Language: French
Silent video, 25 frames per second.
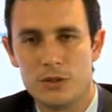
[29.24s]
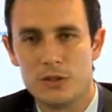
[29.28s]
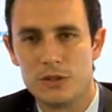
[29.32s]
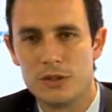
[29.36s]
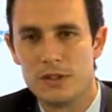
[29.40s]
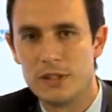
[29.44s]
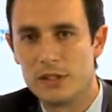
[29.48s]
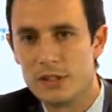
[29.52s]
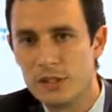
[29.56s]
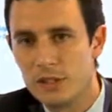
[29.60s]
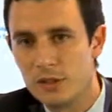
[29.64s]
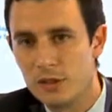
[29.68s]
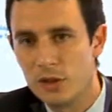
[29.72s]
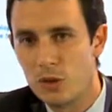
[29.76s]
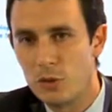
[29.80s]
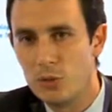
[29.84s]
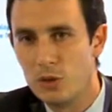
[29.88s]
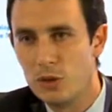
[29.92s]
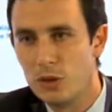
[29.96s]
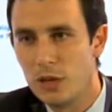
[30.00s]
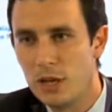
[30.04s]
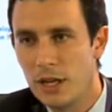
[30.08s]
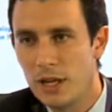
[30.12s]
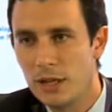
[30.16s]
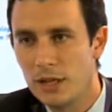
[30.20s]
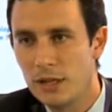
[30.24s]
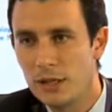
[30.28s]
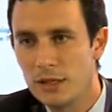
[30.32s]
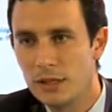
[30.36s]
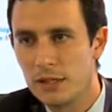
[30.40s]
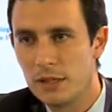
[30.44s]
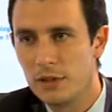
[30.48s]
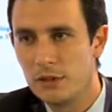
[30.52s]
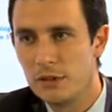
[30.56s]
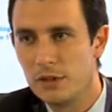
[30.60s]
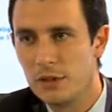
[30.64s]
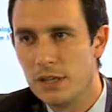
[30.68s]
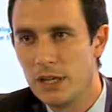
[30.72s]
cet exemple-là
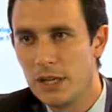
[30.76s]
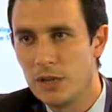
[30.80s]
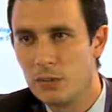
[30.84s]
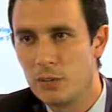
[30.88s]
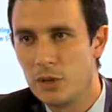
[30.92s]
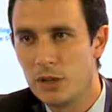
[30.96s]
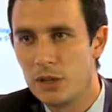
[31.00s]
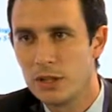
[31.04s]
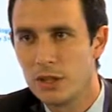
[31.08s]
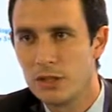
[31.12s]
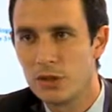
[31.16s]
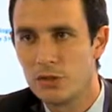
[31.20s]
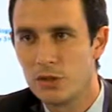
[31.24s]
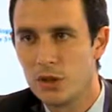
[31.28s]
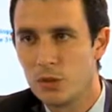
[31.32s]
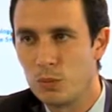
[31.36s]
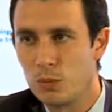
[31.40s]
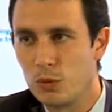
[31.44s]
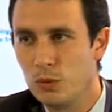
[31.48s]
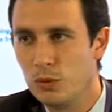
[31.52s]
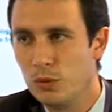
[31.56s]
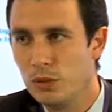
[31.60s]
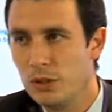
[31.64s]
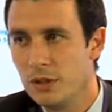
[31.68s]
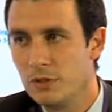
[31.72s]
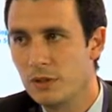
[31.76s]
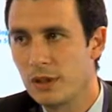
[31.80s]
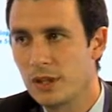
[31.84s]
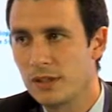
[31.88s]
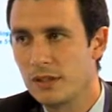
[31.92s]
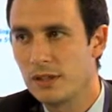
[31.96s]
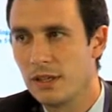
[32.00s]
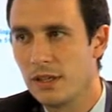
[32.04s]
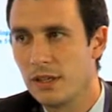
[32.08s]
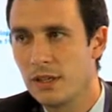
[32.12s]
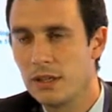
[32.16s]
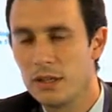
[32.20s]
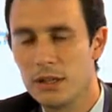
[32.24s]
est finalement un exemple
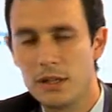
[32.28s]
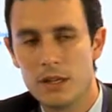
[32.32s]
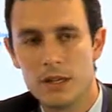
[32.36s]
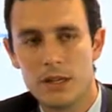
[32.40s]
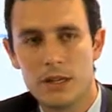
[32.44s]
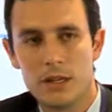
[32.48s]
universel